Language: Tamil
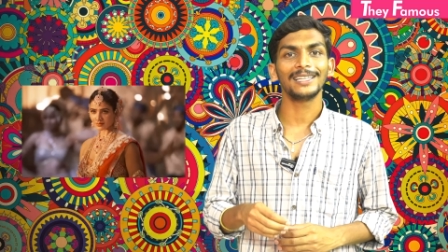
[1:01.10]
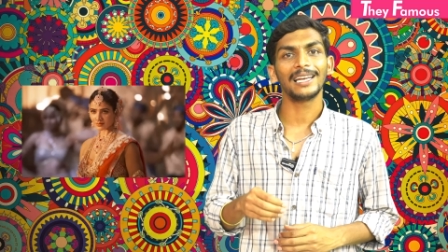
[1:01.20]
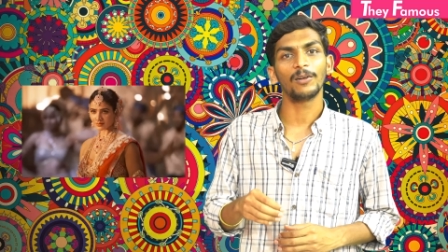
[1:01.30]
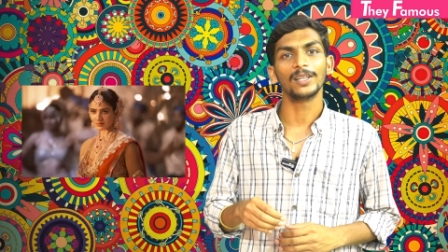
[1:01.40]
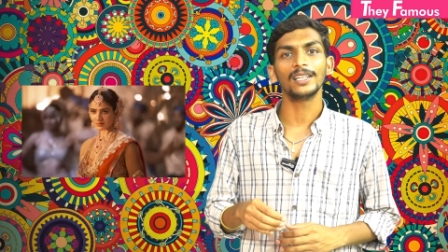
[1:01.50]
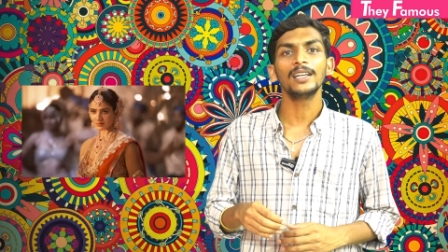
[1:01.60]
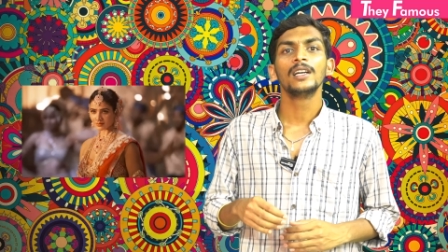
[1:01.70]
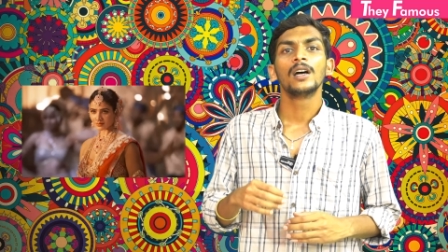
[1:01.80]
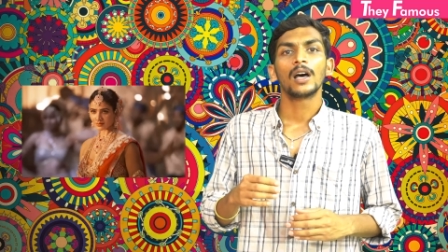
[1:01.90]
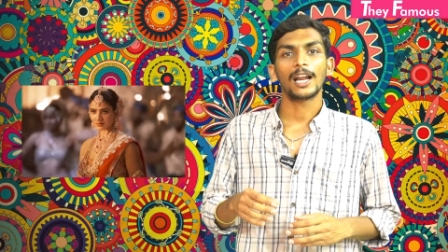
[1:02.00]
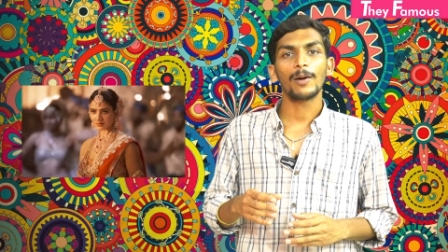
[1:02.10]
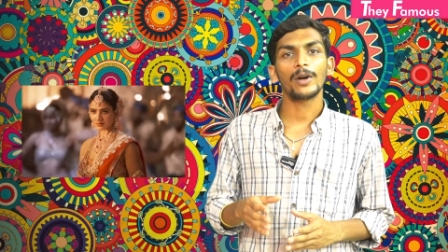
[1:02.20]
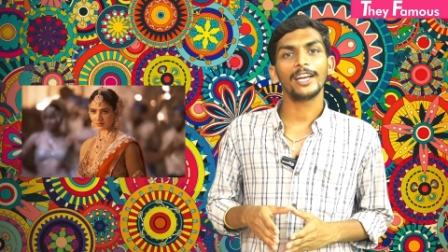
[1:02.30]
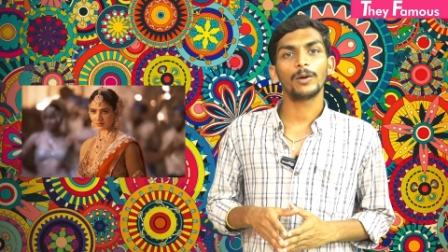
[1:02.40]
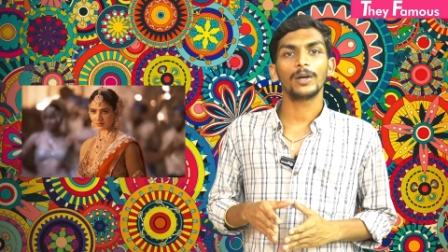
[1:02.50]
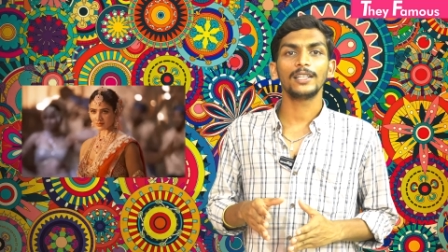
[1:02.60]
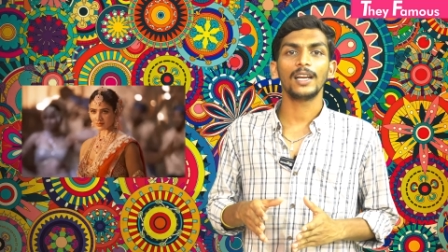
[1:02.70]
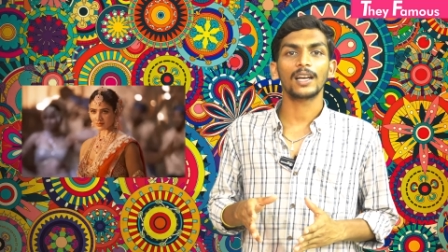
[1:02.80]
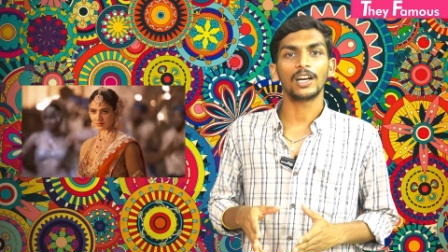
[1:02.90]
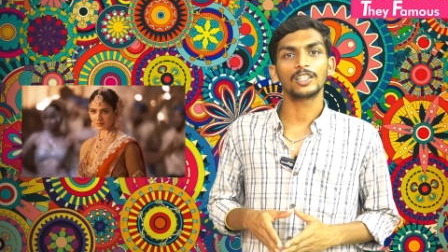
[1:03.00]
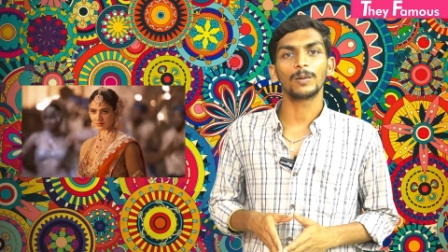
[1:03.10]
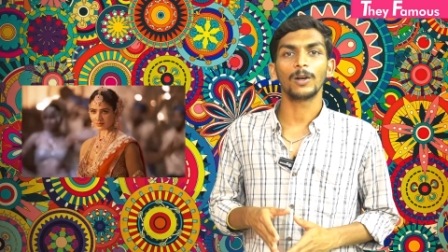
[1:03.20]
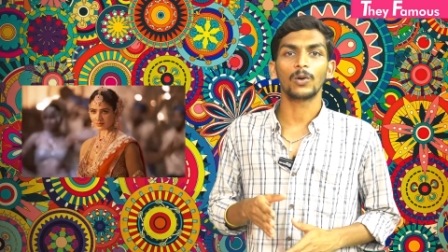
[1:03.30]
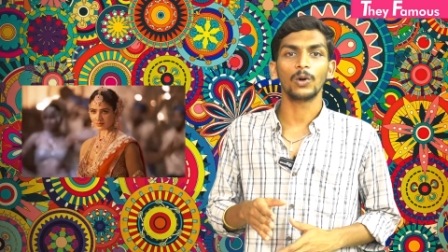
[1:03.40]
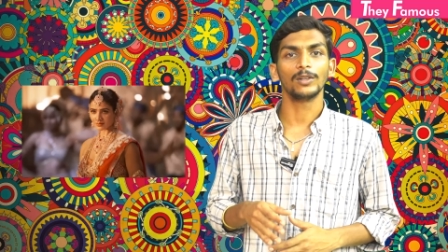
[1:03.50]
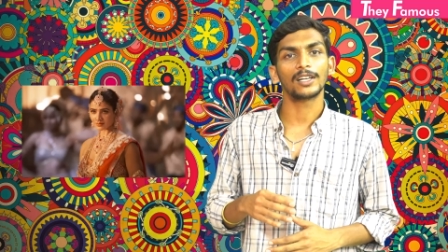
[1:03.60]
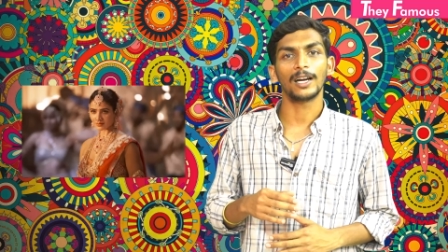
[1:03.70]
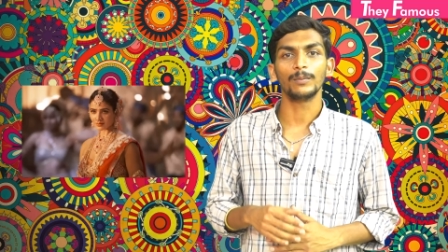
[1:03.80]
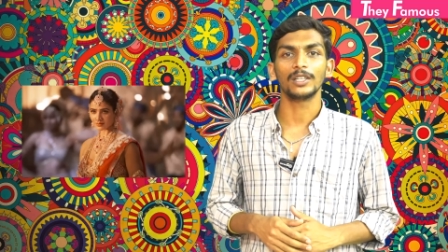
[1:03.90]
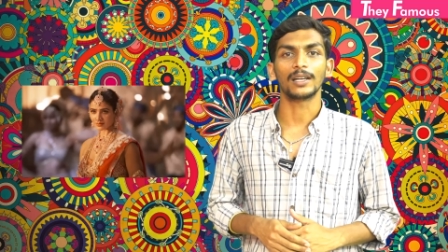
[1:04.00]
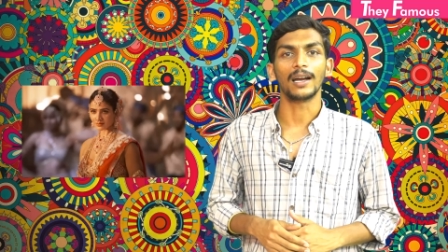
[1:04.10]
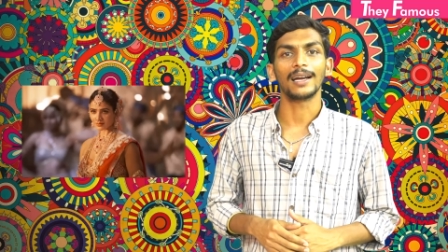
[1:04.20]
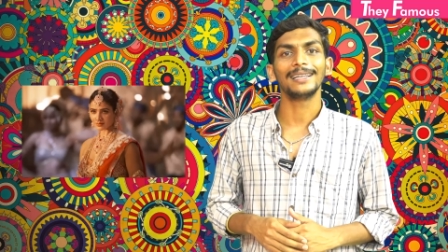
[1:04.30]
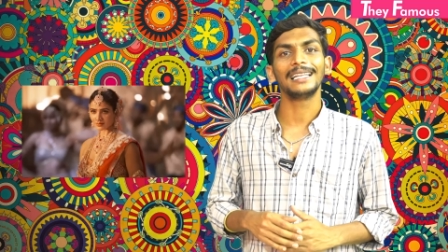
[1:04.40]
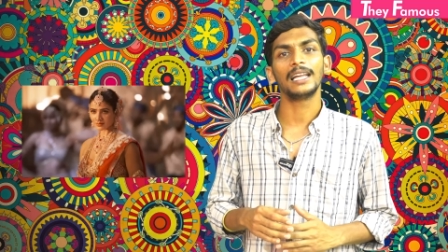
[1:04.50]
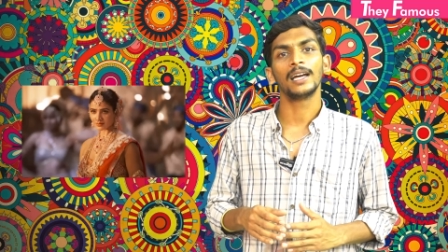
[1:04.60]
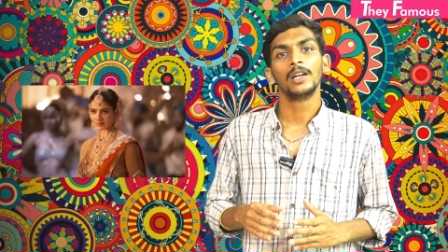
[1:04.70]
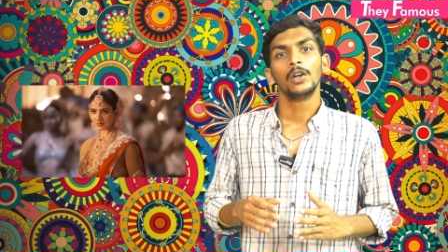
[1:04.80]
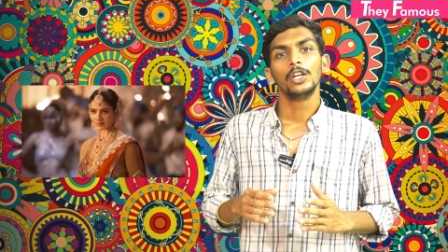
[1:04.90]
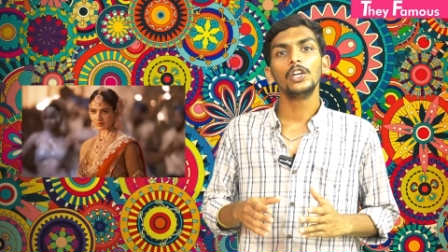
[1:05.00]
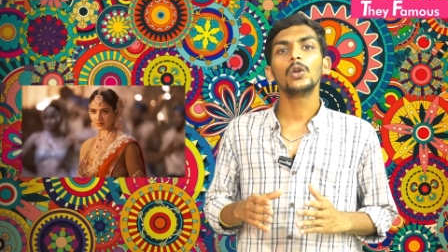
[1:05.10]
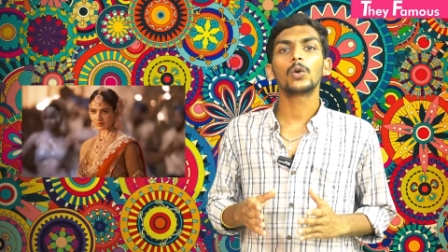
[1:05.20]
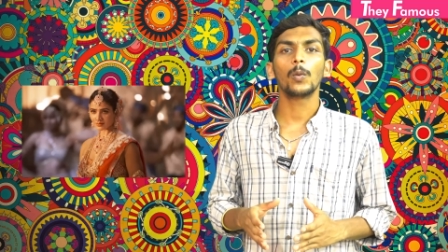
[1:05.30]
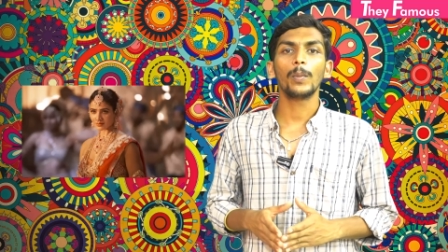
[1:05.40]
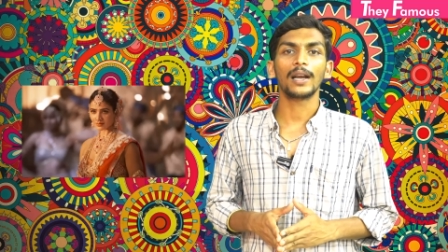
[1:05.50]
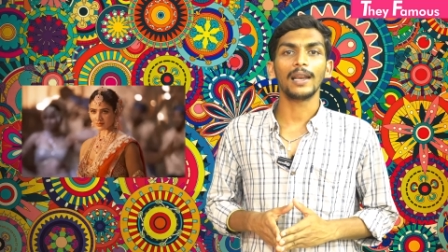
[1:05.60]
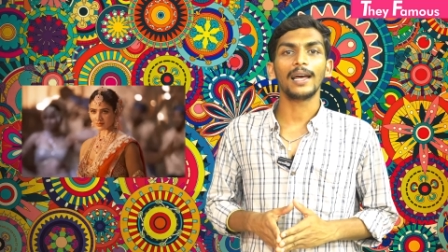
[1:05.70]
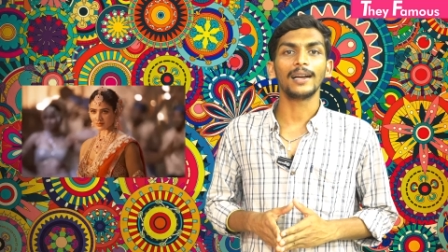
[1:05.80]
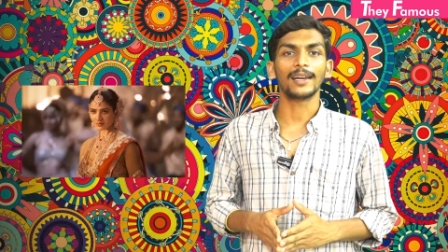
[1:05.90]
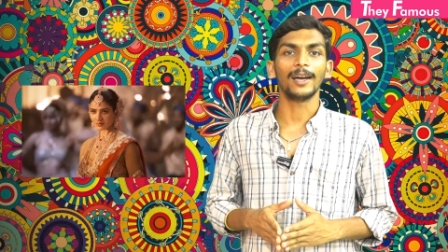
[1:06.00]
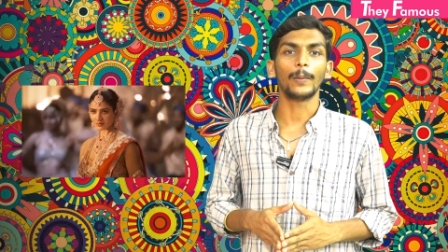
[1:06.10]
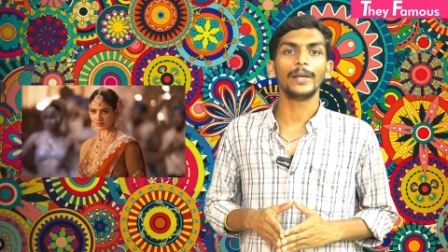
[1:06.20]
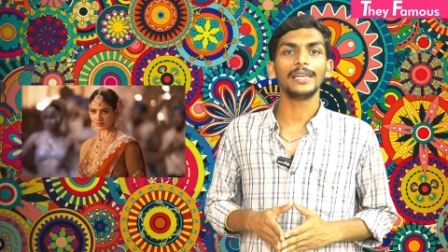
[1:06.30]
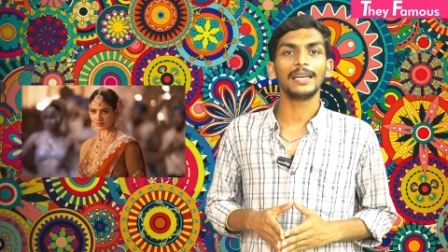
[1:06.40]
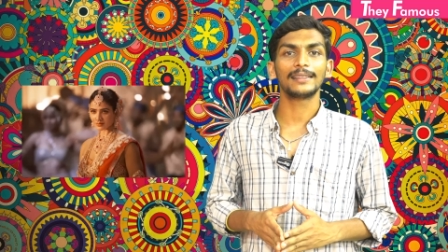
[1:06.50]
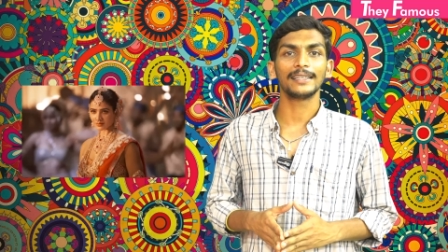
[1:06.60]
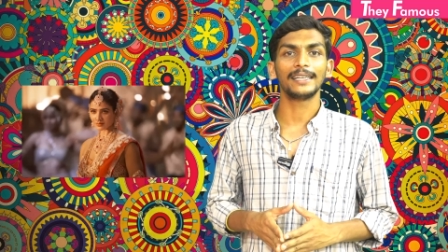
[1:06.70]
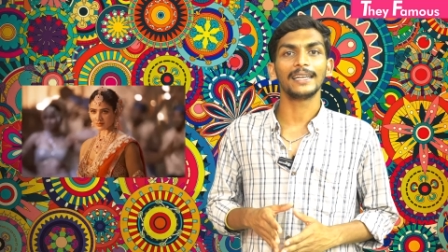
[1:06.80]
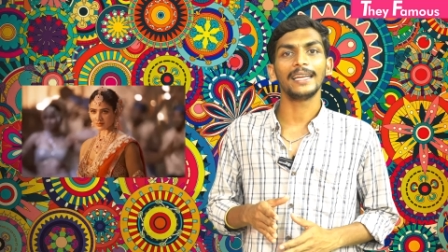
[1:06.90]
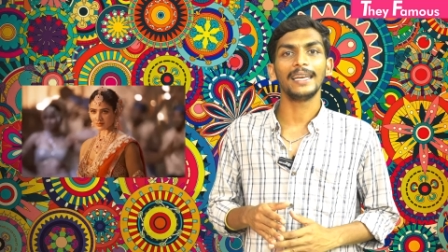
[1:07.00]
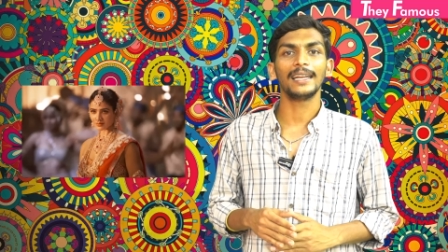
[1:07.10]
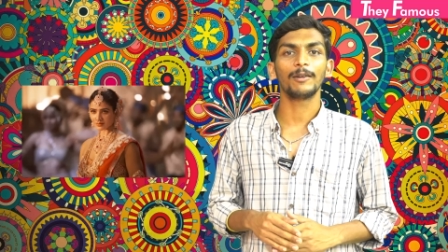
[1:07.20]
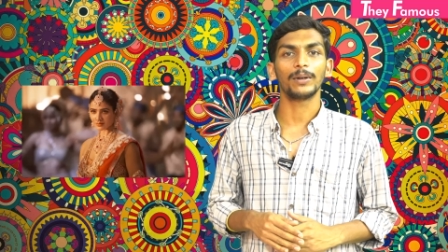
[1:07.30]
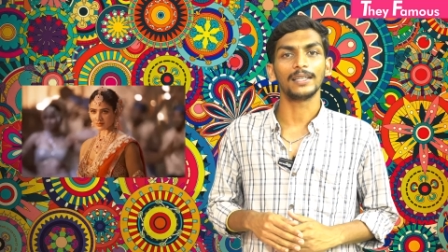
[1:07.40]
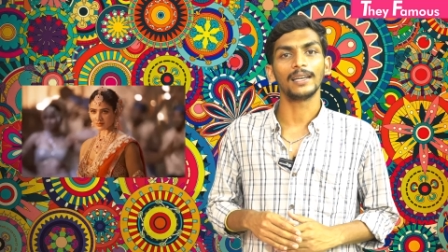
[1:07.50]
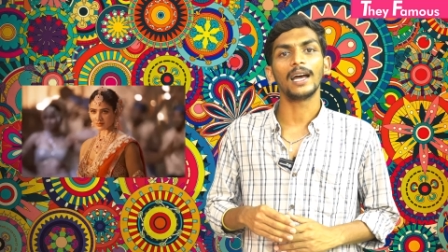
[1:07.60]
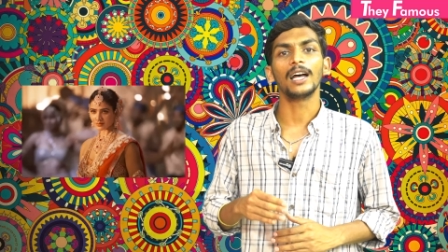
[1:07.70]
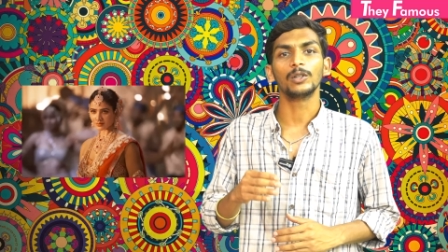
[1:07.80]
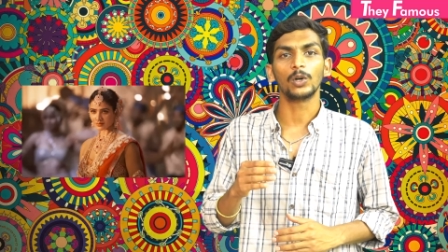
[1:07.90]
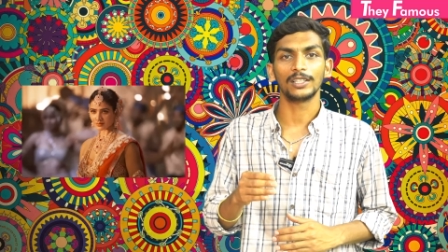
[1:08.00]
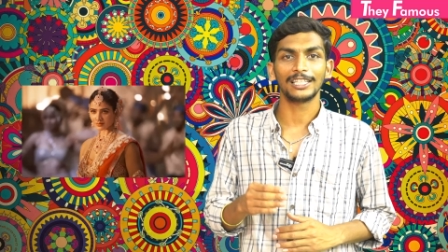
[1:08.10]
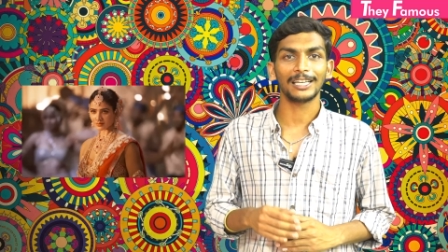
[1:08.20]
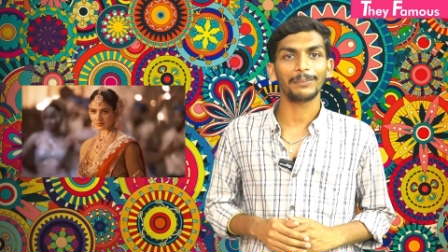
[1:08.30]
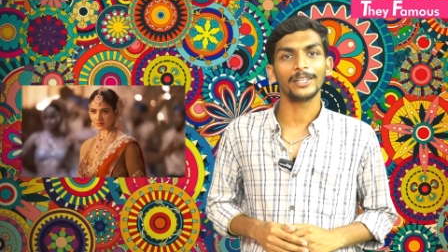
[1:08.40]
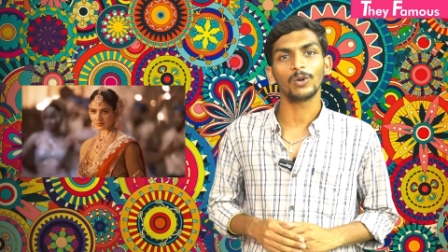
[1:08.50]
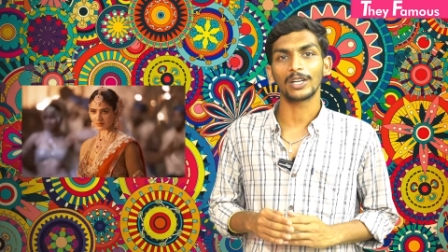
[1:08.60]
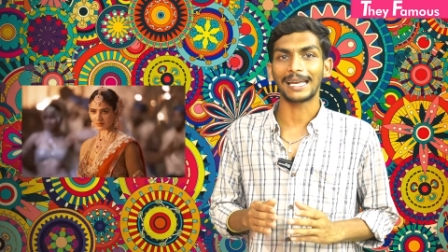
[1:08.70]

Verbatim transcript: வந்து இதில் வந்து ராமாயணம் மாதிரியான கான்செப்ட்ல கொண்டு வந்து காமிச்சிருக்காங்க இதில் இன்னும் ரொம்ப நல்லா இருக்கு அப்படின்னு எடுத்துக்கிட்டிங்கன்னா என்னன்னு பார்த்தீங்கன்னா அது ஒரு சின்ன பையன் ஒரு